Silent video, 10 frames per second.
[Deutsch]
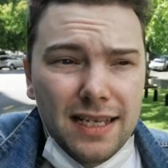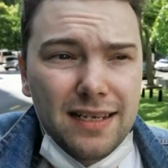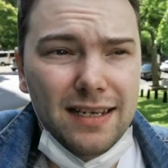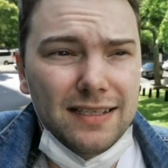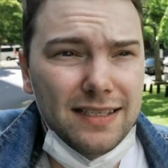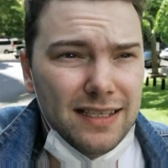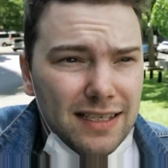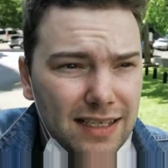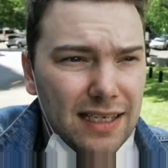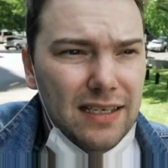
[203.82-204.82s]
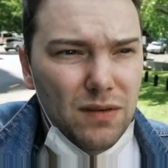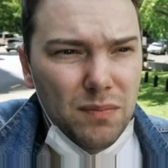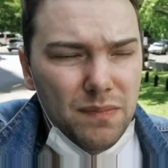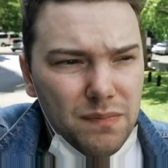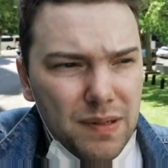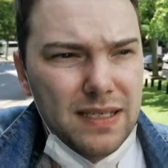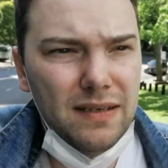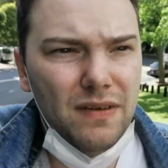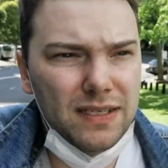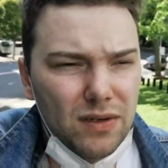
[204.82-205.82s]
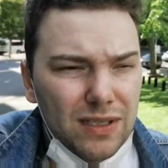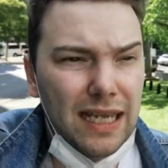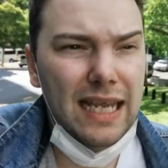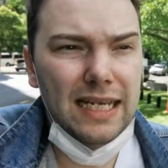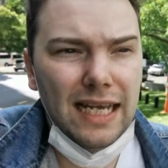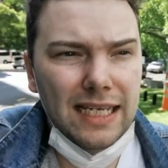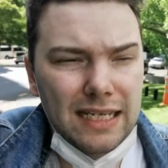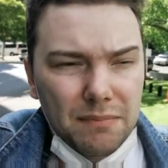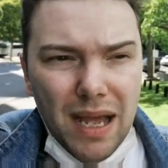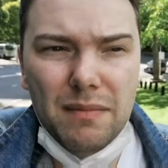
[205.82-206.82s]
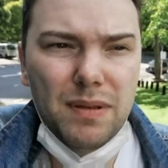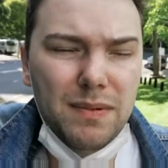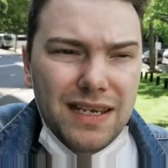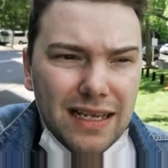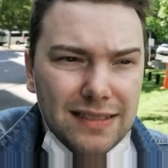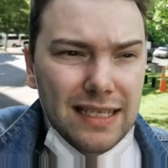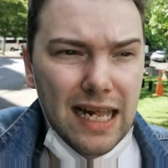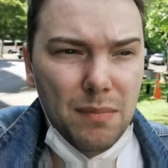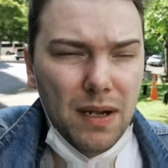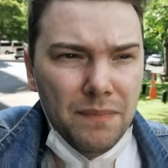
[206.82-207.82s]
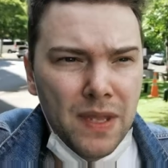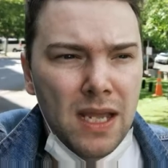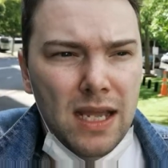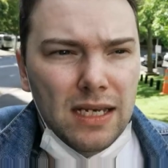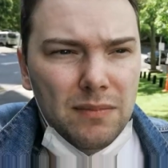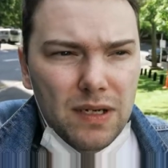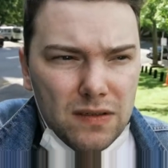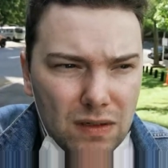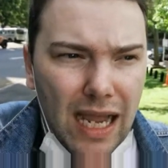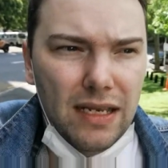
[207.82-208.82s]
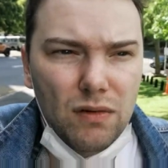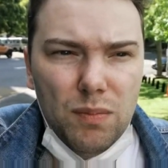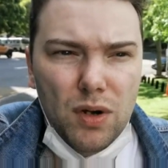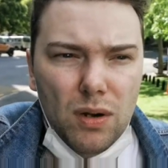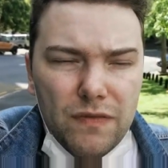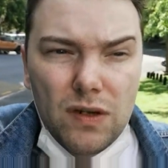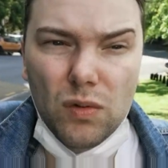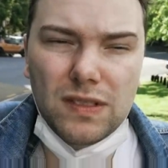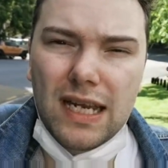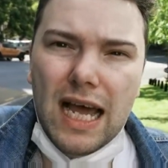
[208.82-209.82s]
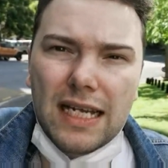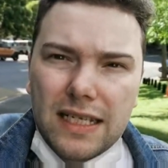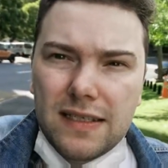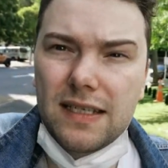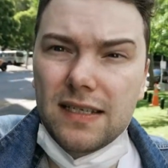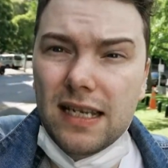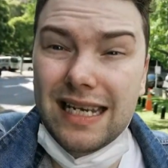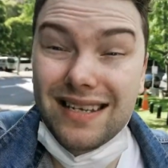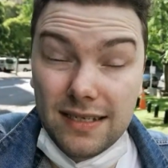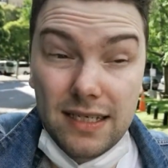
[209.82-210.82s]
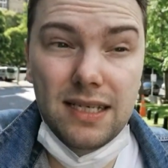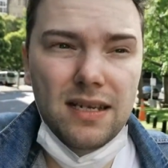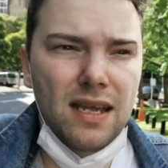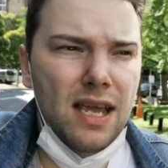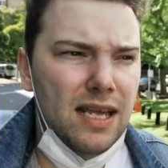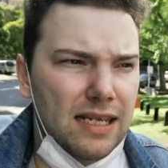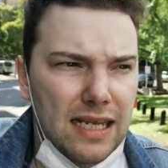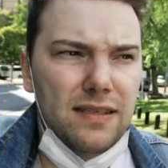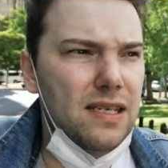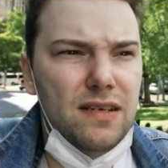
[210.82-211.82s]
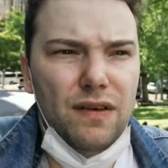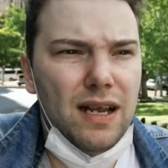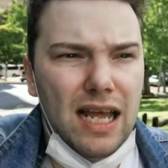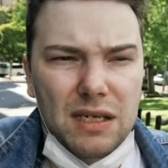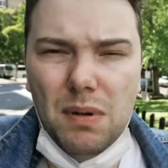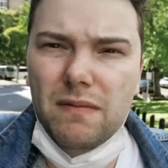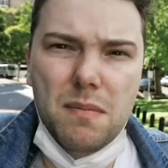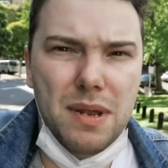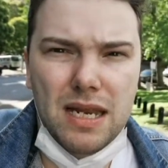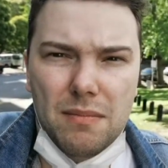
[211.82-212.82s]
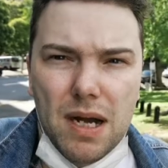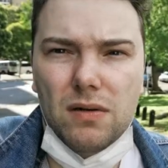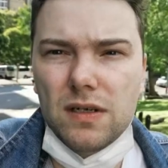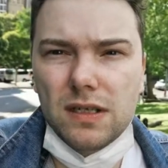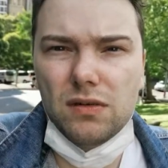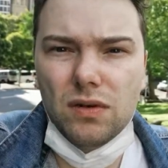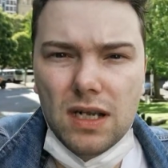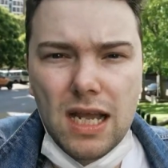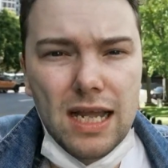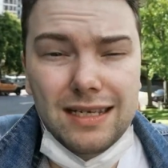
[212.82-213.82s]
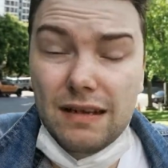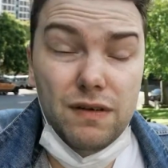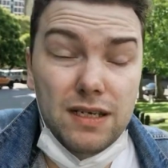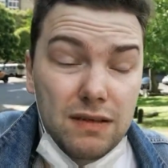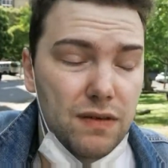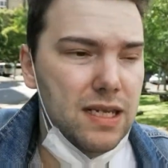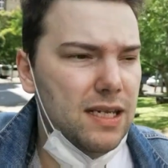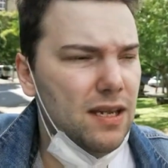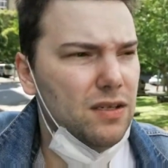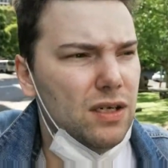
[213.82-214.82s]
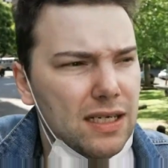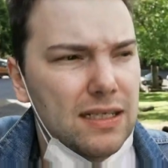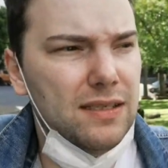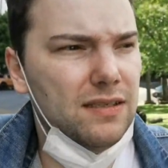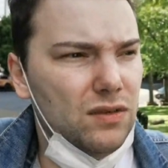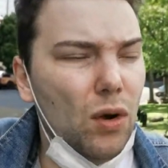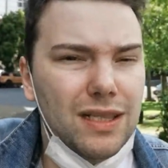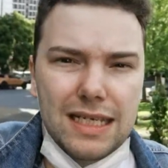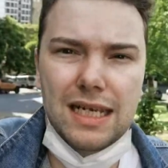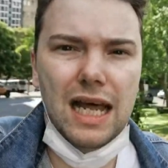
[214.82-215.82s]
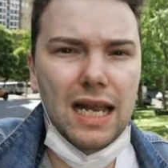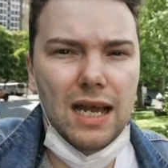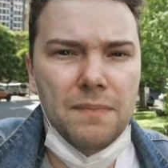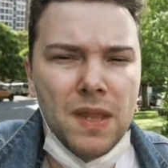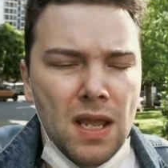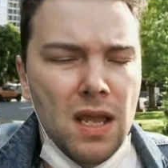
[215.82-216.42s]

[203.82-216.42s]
dass äh, ich so ein bisschen was auch drehen kann bei Pibitex selber, damit ihr so einen Eindruck bekommt, wie groß der Laden jetzt ist in der City. Der ist nicht vergleichbar mit Mediamarkt oder Saturn. Definitiv nicht, sondern der ist deutlich kleiner.